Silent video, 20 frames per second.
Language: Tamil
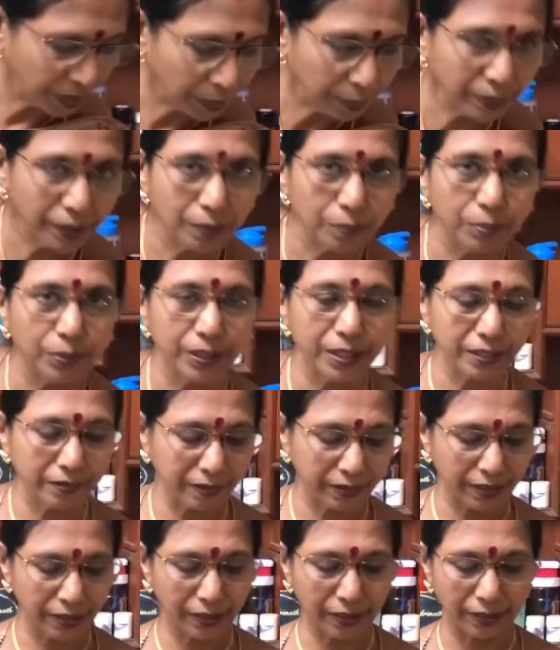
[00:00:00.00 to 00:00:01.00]
இப்போ நான் பொடிச்சு
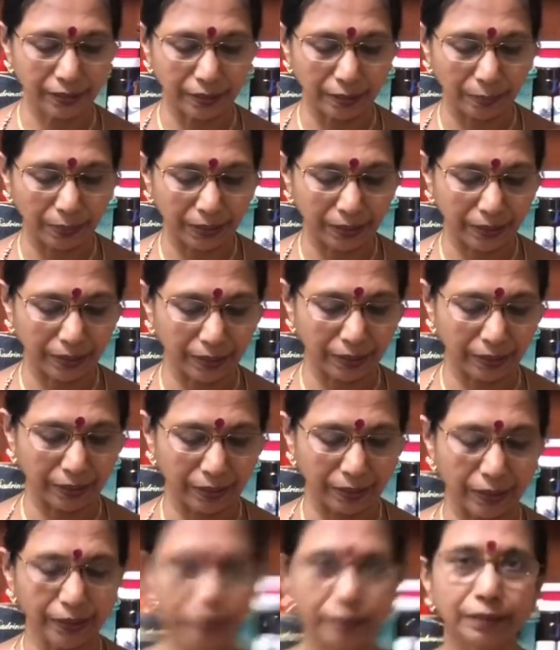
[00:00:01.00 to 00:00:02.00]
வச்சது இந்த மாதிரி
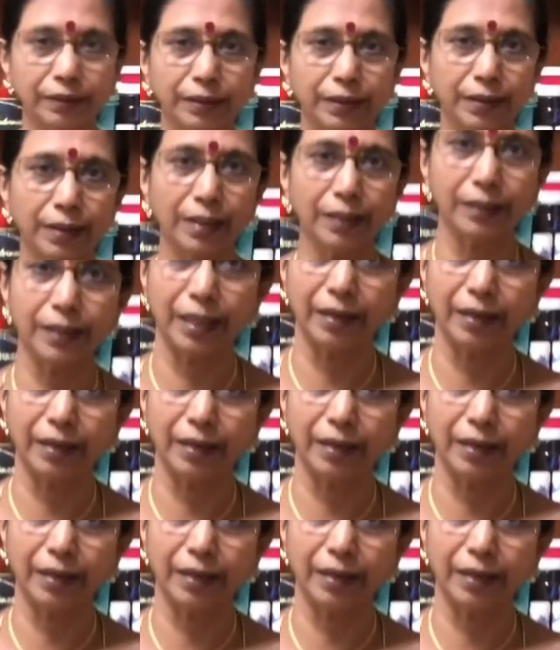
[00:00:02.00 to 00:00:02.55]
இருக்குங்க இதில்